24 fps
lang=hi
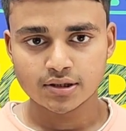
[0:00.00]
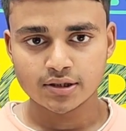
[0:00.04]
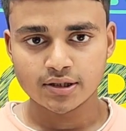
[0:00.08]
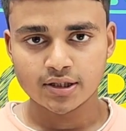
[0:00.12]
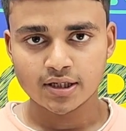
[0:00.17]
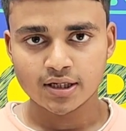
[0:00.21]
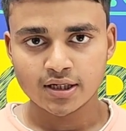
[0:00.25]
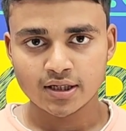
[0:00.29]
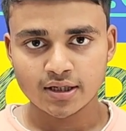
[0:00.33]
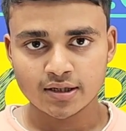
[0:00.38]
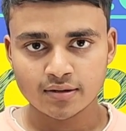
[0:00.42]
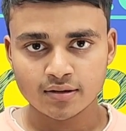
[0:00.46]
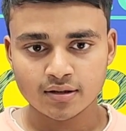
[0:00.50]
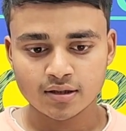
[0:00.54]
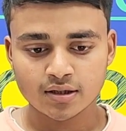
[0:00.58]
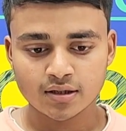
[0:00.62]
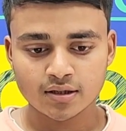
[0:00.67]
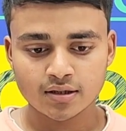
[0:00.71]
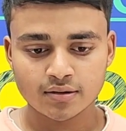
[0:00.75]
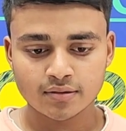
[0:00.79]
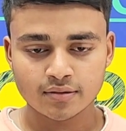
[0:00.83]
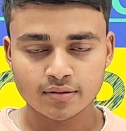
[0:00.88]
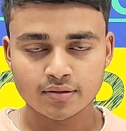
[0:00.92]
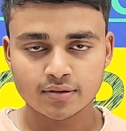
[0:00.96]
डेली
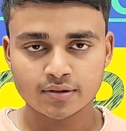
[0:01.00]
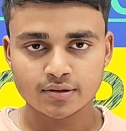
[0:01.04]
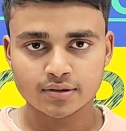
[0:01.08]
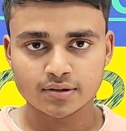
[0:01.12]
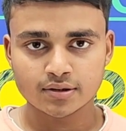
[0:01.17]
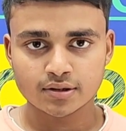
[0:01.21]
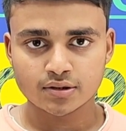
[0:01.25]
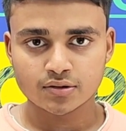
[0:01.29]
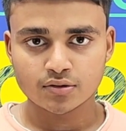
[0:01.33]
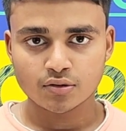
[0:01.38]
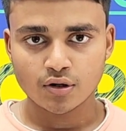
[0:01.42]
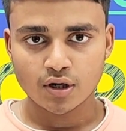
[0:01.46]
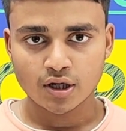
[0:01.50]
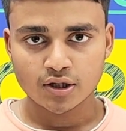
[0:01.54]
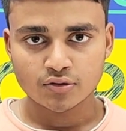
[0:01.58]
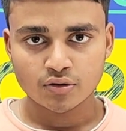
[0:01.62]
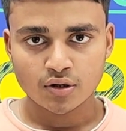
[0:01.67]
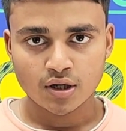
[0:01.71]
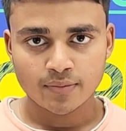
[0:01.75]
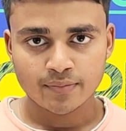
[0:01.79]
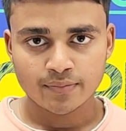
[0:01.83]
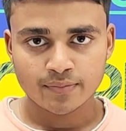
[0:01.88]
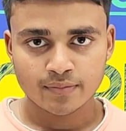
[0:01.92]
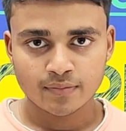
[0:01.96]
थोड़ा
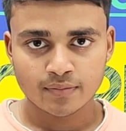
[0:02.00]
थोड़ा